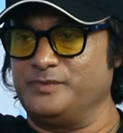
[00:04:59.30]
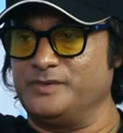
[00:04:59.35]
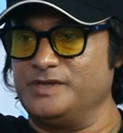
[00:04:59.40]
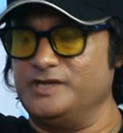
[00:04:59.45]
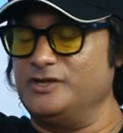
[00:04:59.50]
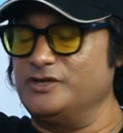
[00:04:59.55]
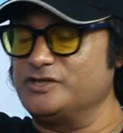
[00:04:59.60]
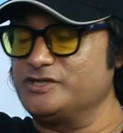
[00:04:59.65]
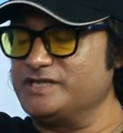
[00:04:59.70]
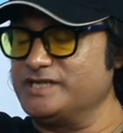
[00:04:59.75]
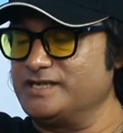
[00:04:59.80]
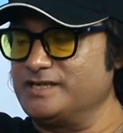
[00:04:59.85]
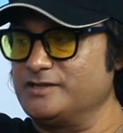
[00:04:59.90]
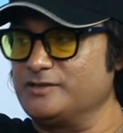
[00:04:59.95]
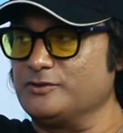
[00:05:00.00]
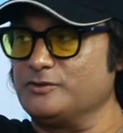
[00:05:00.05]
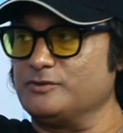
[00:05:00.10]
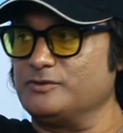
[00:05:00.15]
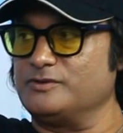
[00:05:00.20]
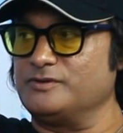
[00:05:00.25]
নিলয়
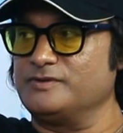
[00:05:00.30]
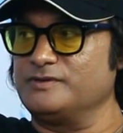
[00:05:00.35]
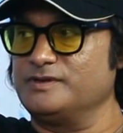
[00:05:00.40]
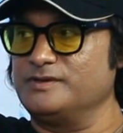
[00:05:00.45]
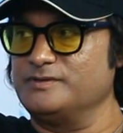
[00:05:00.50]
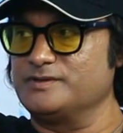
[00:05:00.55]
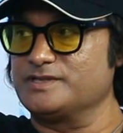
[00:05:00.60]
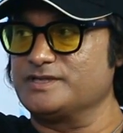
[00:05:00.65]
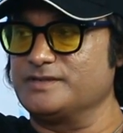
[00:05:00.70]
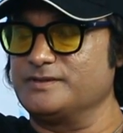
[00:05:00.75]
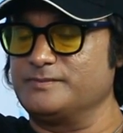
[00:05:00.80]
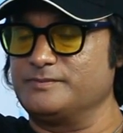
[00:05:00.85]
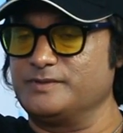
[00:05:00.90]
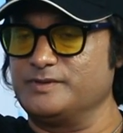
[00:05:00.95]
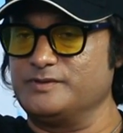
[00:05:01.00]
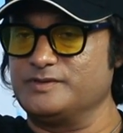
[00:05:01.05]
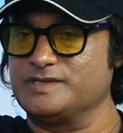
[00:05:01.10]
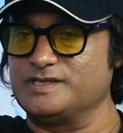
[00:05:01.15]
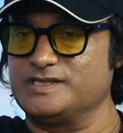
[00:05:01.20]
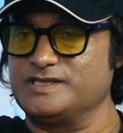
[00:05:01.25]
শেখাতো হি ওয়াজ এ হি
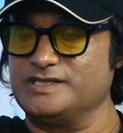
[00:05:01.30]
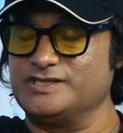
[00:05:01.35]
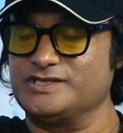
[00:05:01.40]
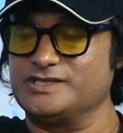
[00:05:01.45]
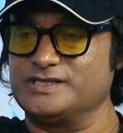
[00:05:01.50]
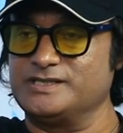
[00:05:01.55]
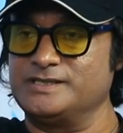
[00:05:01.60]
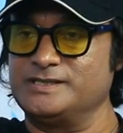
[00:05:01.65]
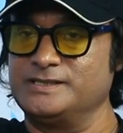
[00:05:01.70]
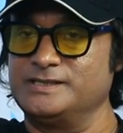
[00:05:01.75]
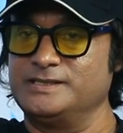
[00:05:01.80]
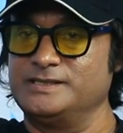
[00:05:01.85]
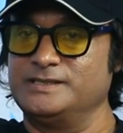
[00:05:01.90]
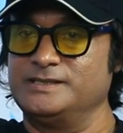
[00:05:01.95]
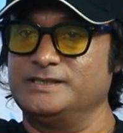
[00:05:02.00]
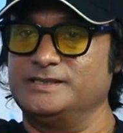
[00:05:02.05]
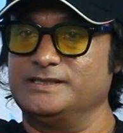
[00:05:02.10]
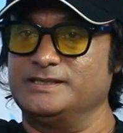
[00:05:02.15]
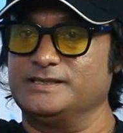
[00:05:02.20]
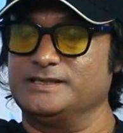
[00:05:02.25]
ওয়াজ এ টিচার
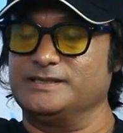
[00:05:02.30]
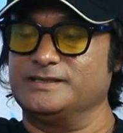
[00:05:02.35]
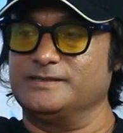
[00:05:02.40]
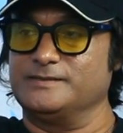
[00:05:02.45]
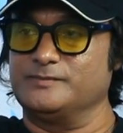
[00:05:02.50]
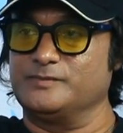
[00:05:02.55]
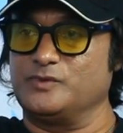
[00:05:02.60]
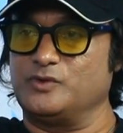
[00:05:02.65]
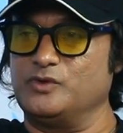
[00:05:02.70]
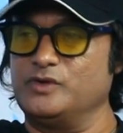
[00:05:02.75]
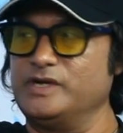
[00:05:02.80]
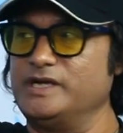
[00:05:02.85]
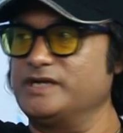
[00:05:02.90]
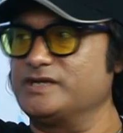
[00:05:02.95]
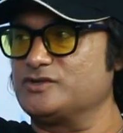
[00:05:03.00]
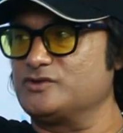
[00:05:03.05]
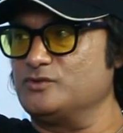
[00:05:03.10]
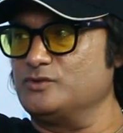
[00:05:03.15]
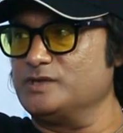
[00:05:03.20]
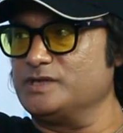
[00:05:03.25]
অনেক
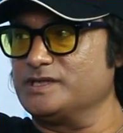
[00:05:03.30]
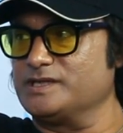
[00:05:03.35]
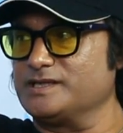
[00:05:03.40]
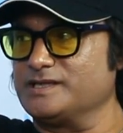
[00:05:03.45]
স্টুডেন্ট